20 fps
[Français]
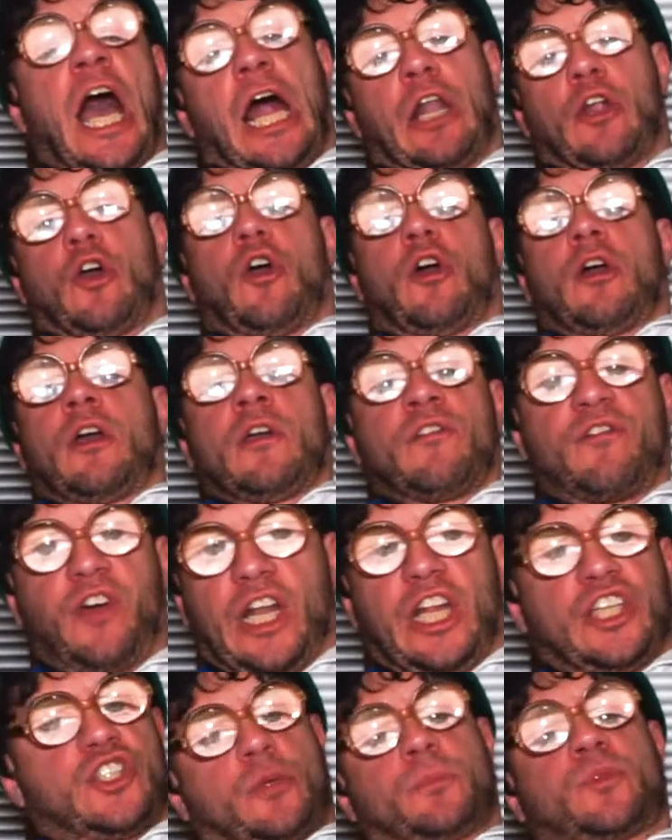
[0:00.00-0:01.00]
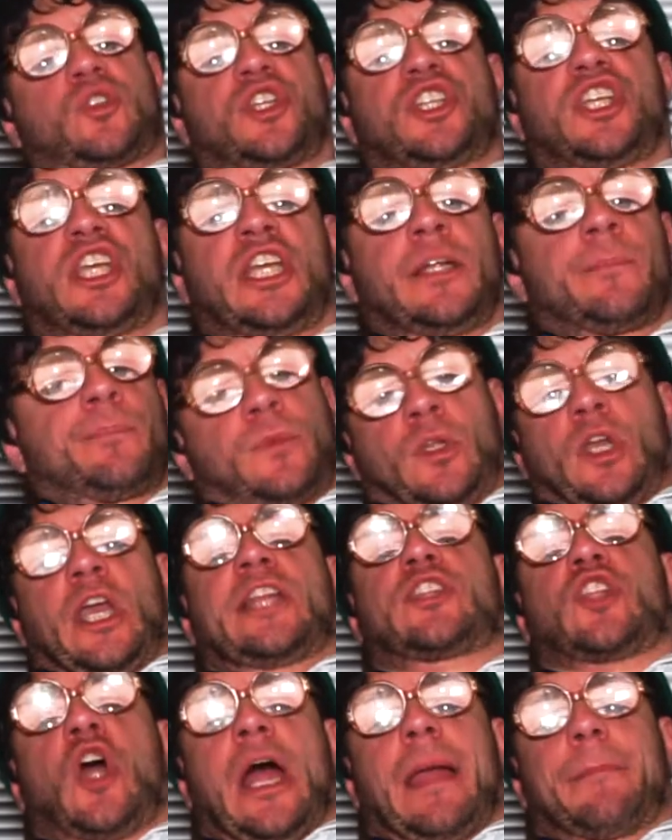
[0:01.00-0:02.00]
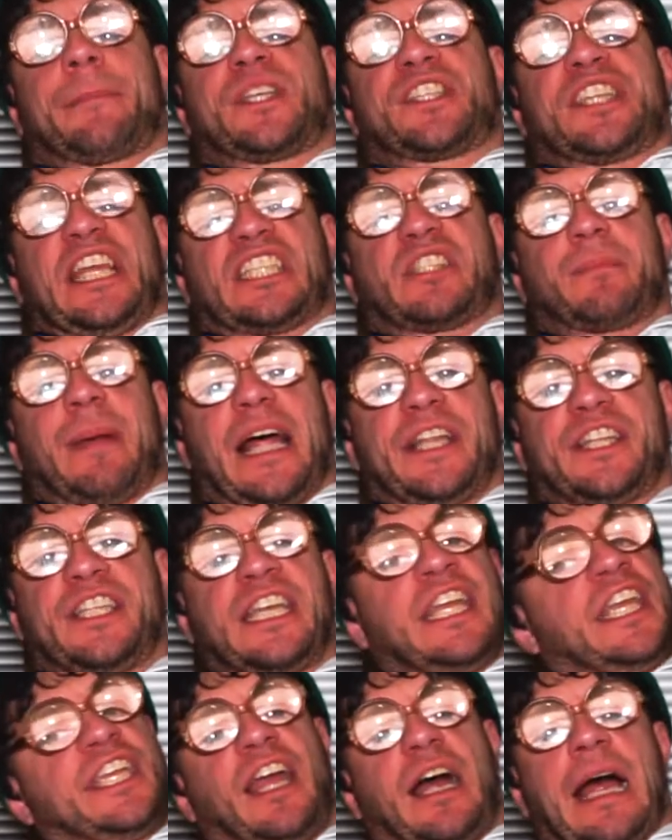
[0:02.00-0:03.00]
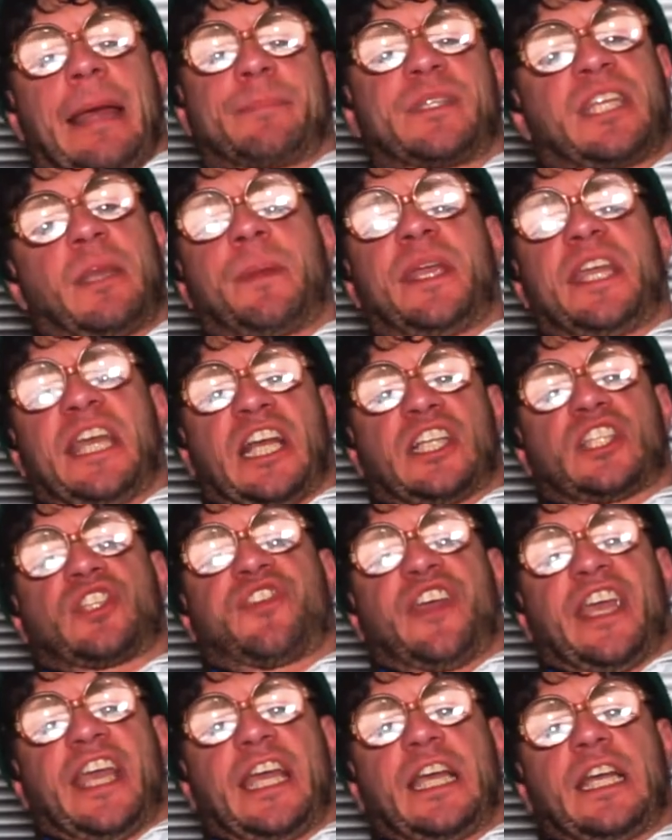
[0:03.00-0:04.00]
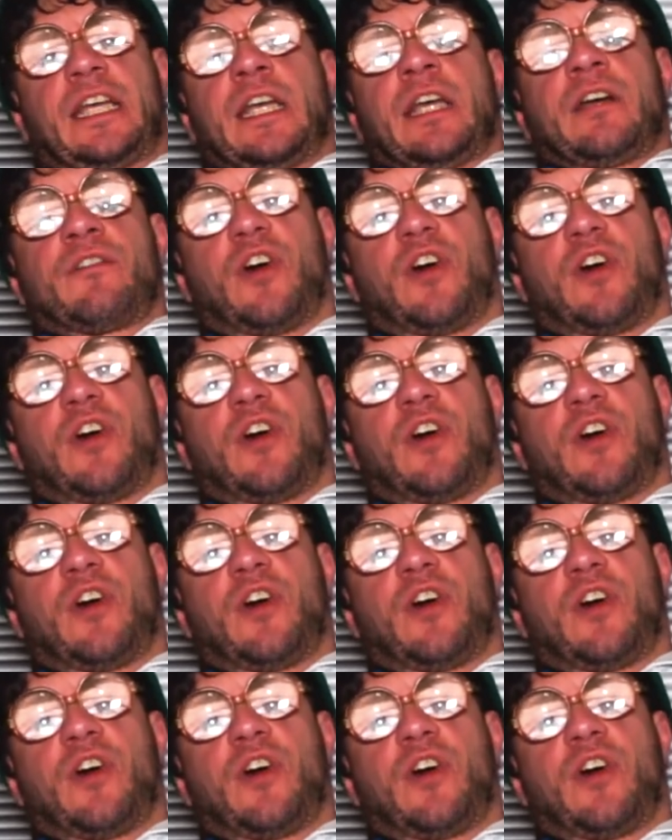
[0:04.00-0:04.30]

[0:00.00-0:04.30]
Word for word: Alors, voilà, je me suis dit, étant un businessman, il y a un petit billet à se faire.